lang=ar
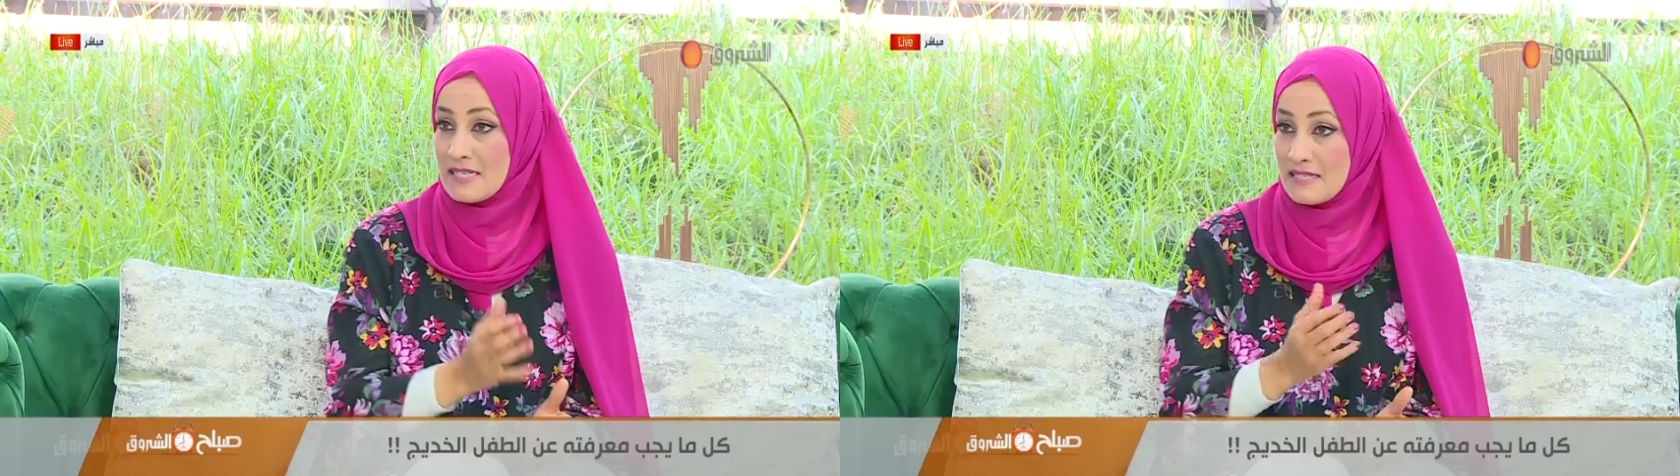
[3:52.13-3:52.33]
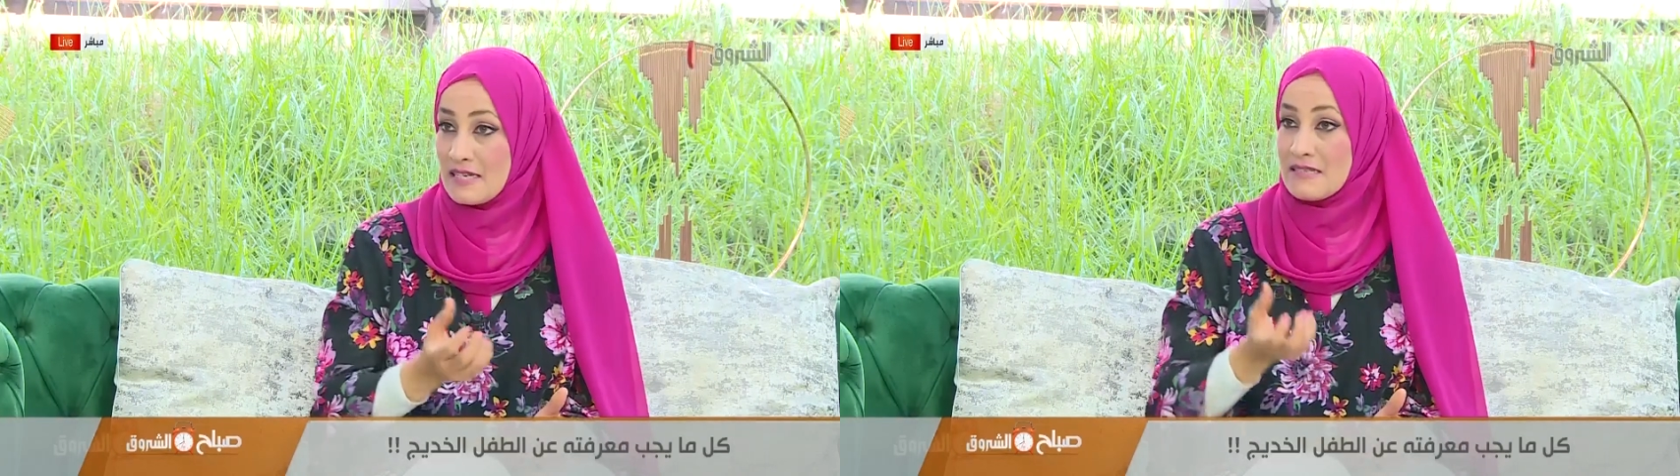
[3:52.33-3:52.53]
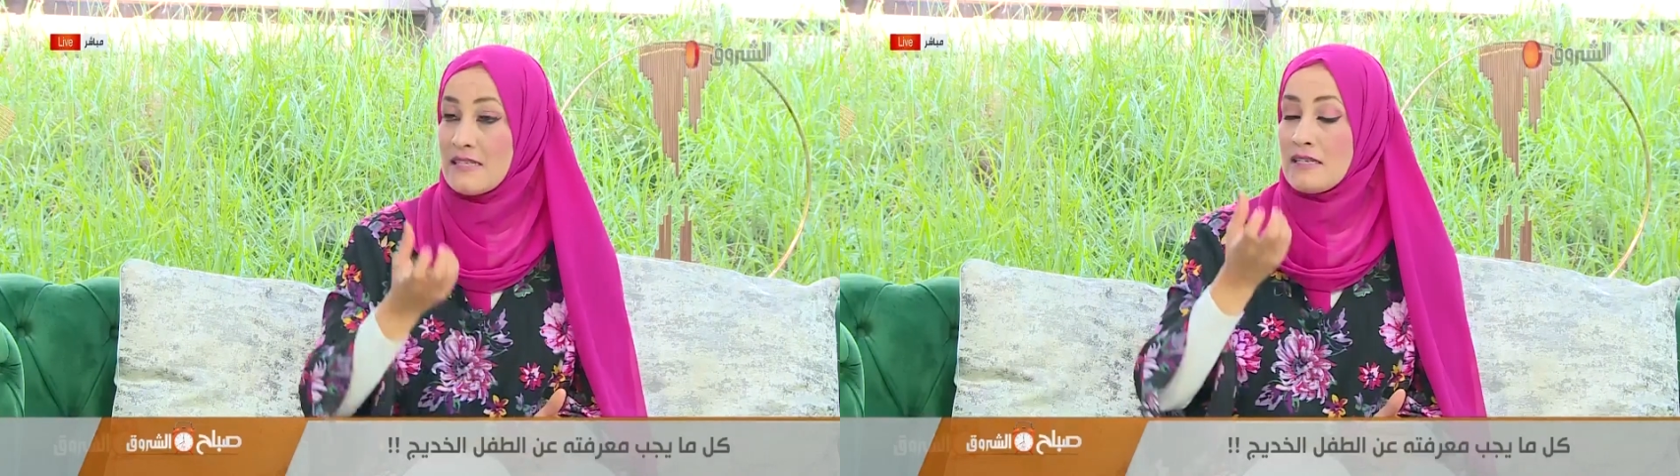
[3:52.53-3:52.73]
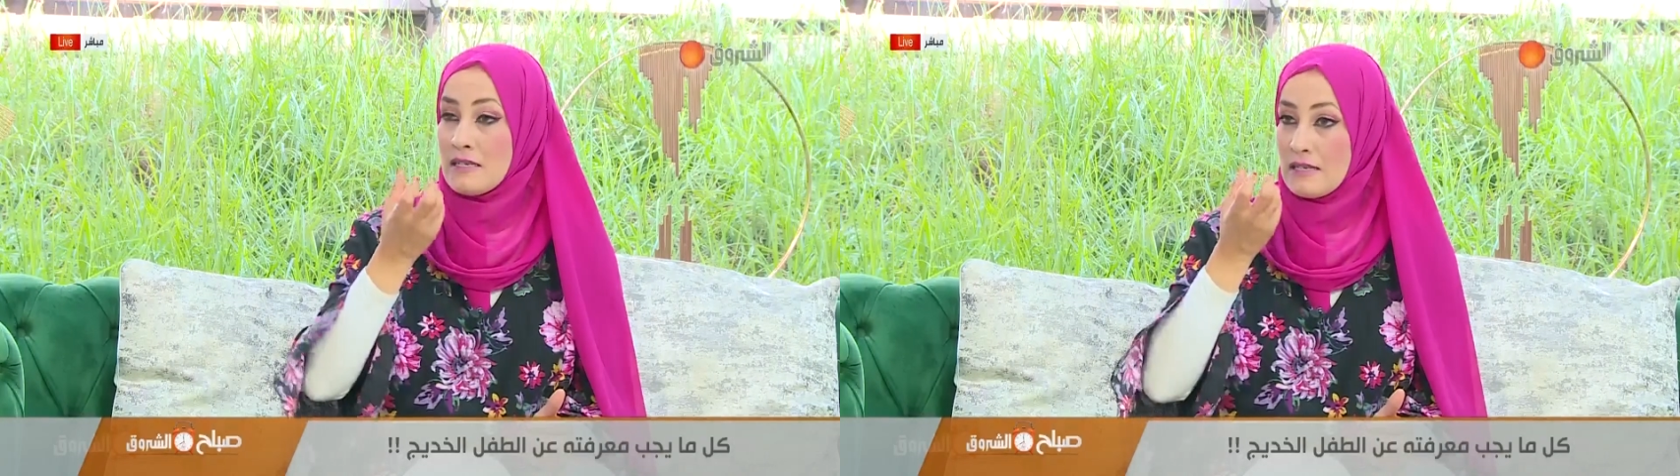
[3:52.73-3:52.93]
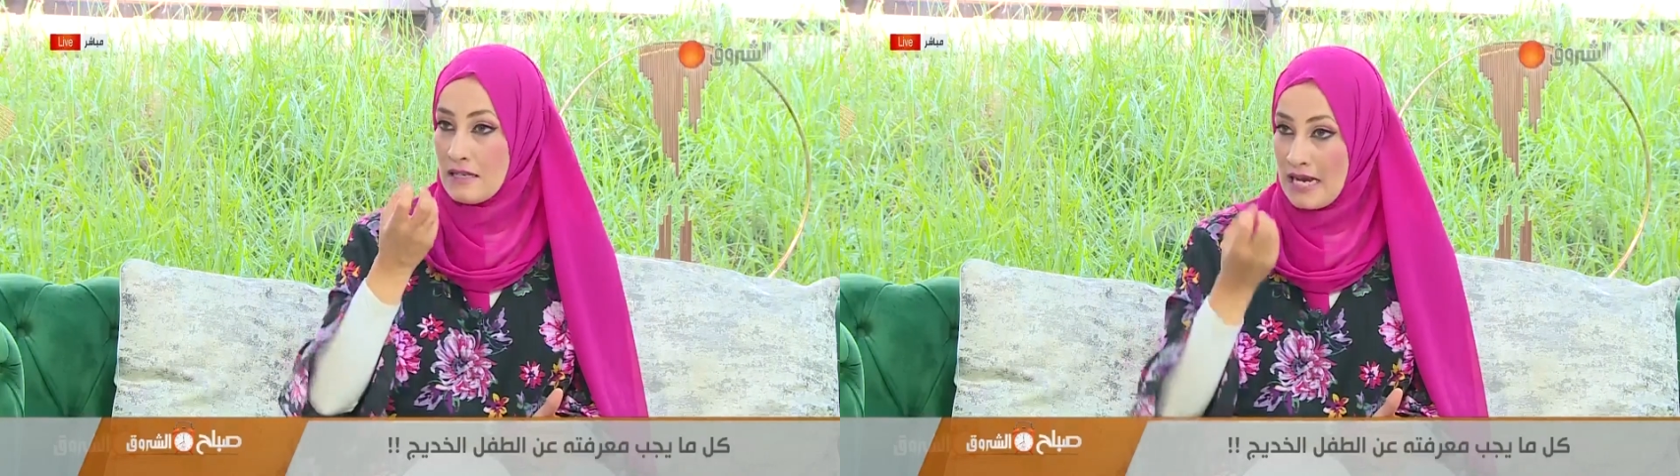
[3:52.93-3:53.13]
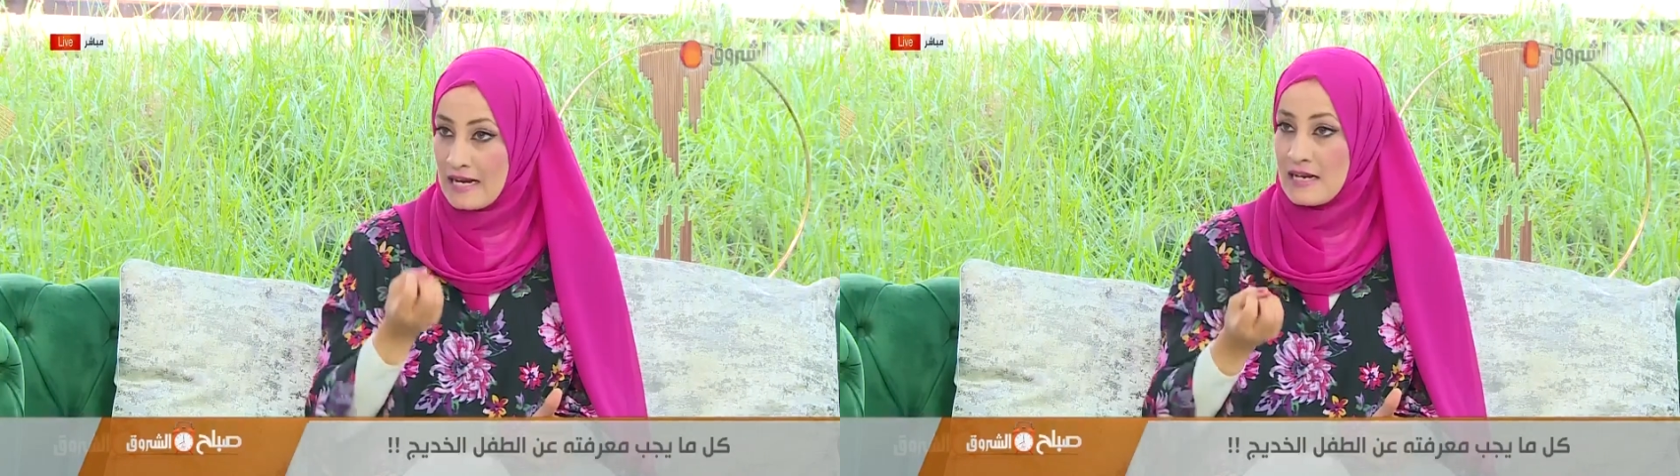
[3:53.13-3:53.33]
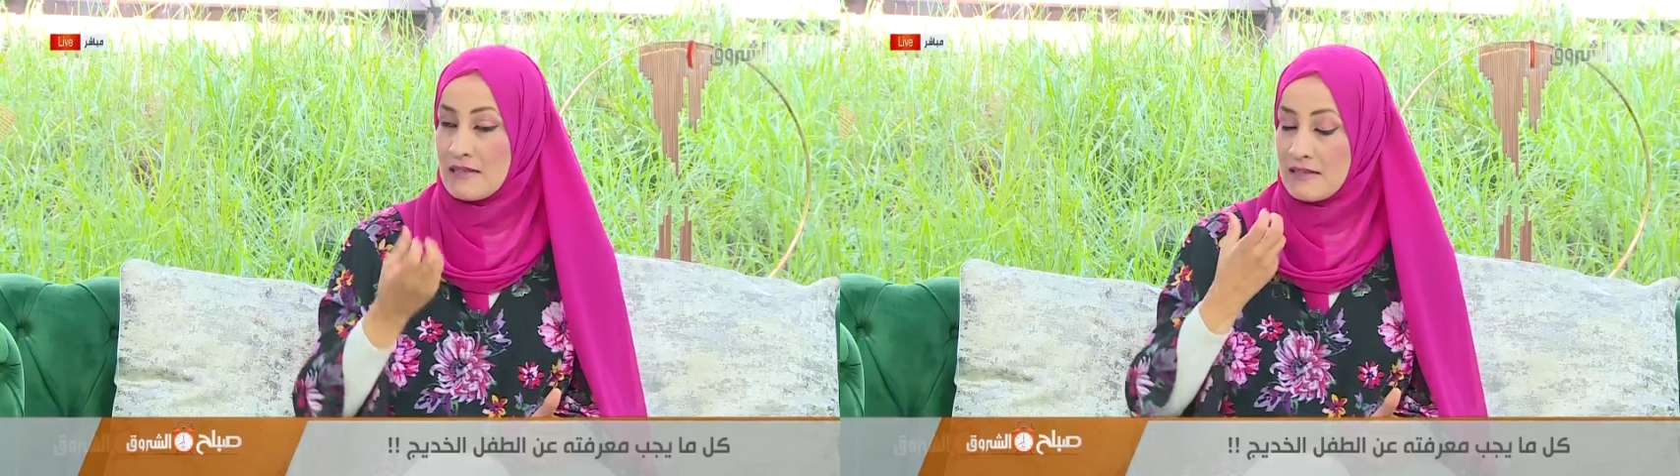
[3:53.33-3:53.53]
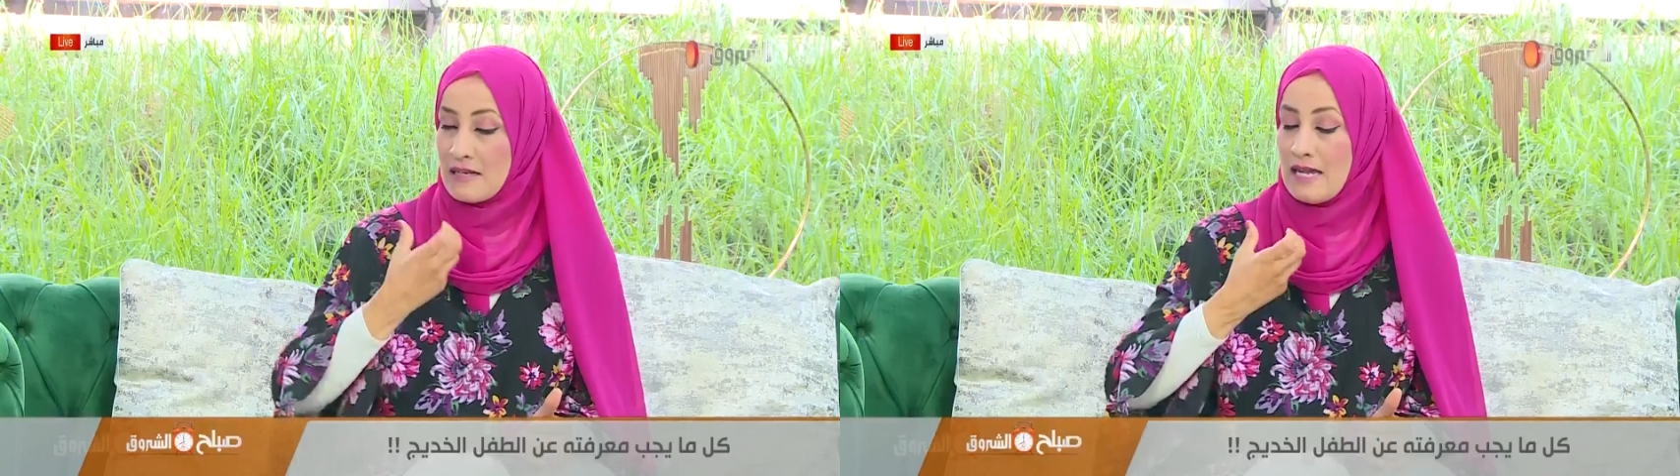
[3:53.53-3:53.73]
سيتادير الحراره
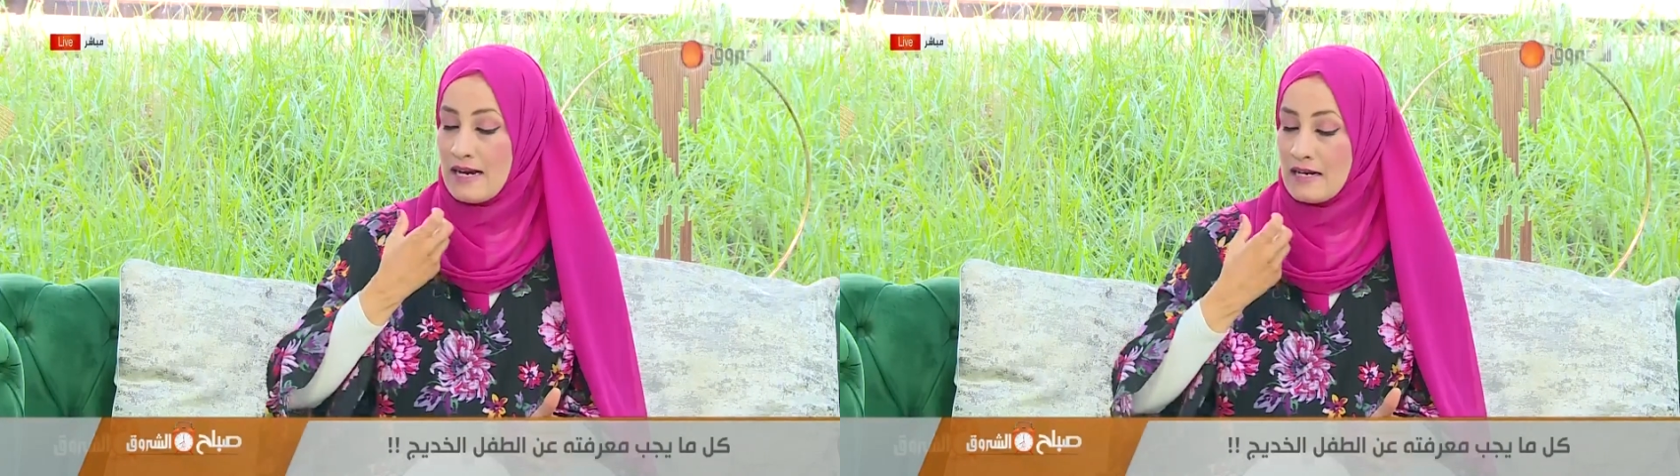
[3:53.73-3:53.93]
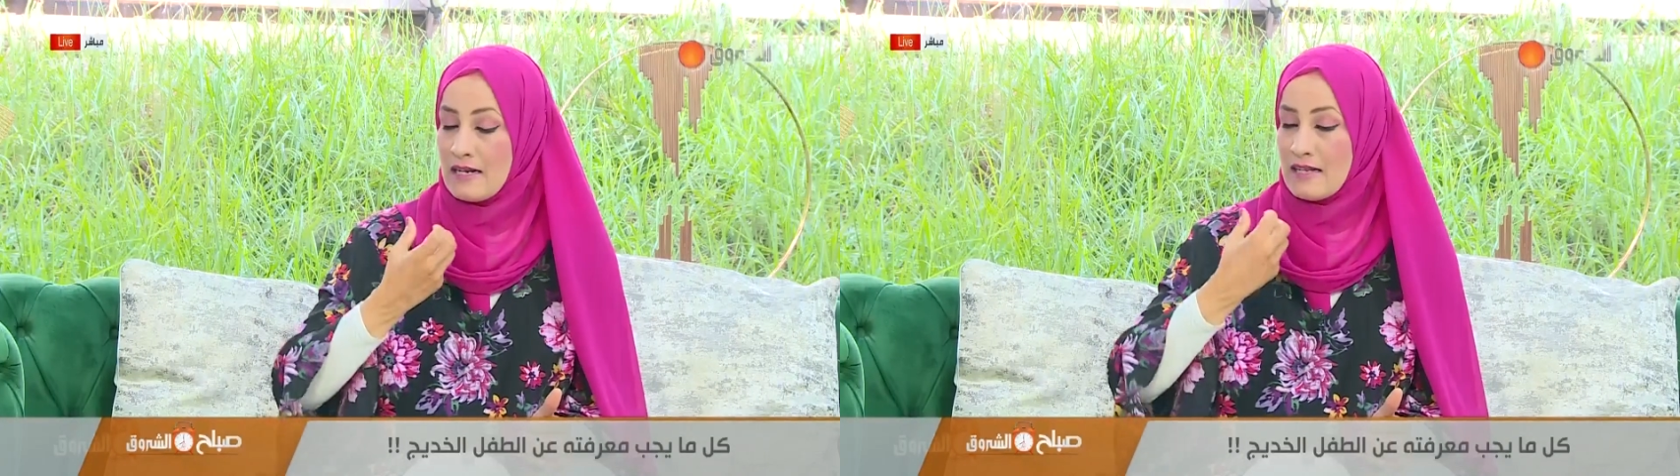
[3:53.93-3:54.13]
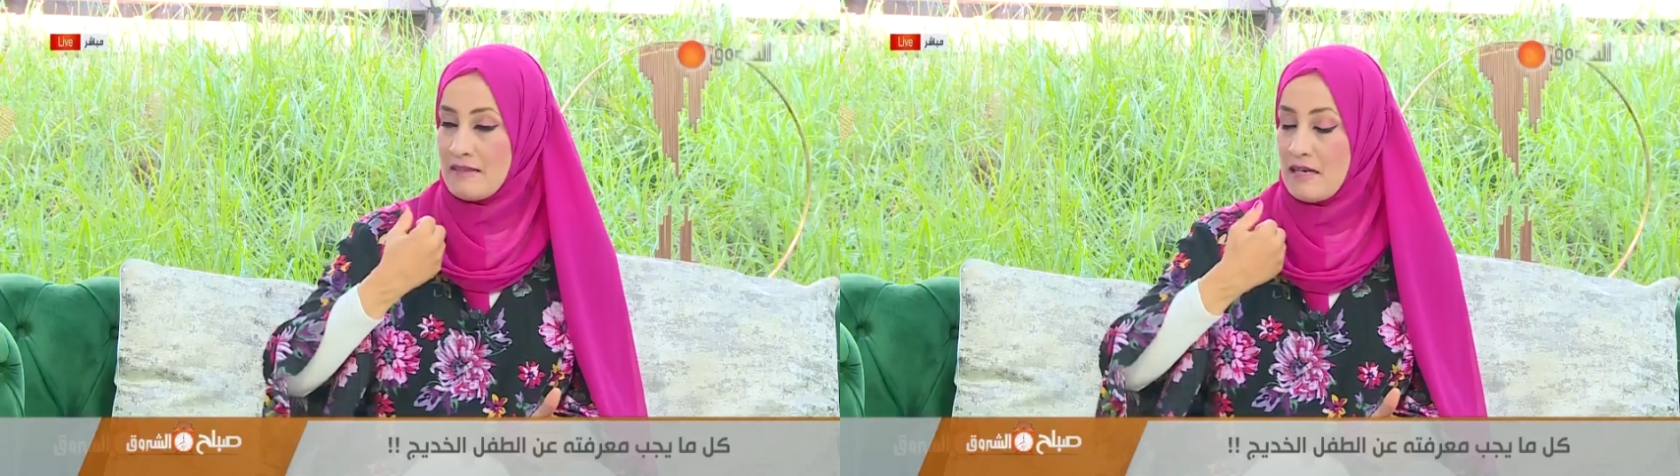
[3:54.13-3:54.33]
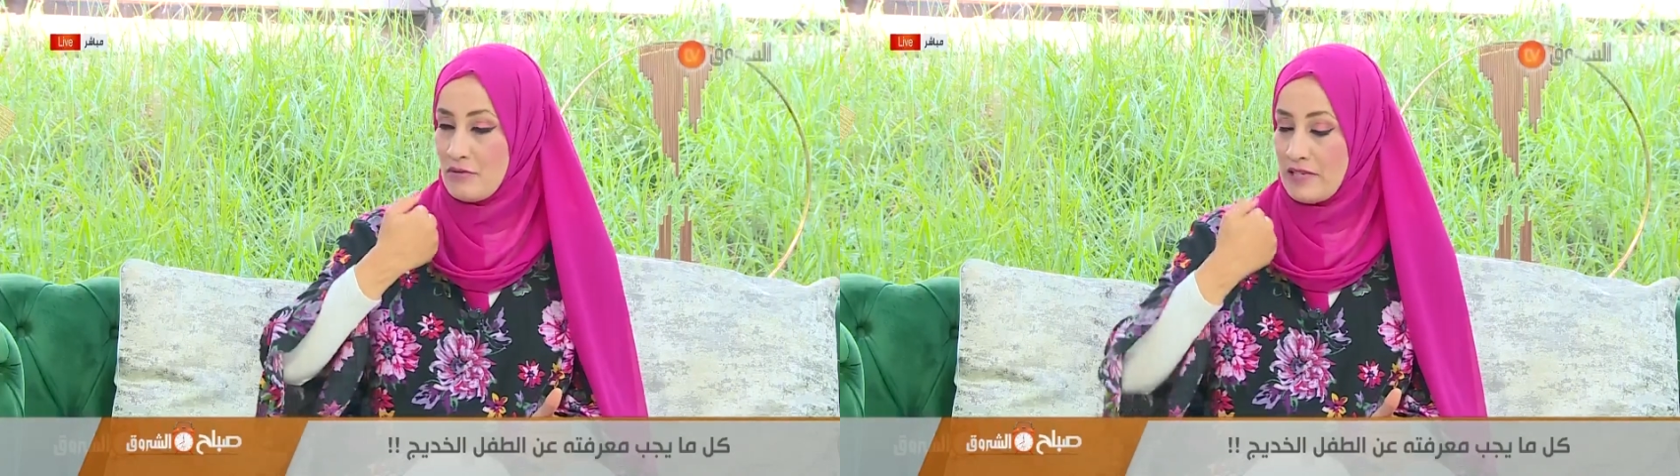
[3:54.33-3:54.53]
دار الحراره تاعو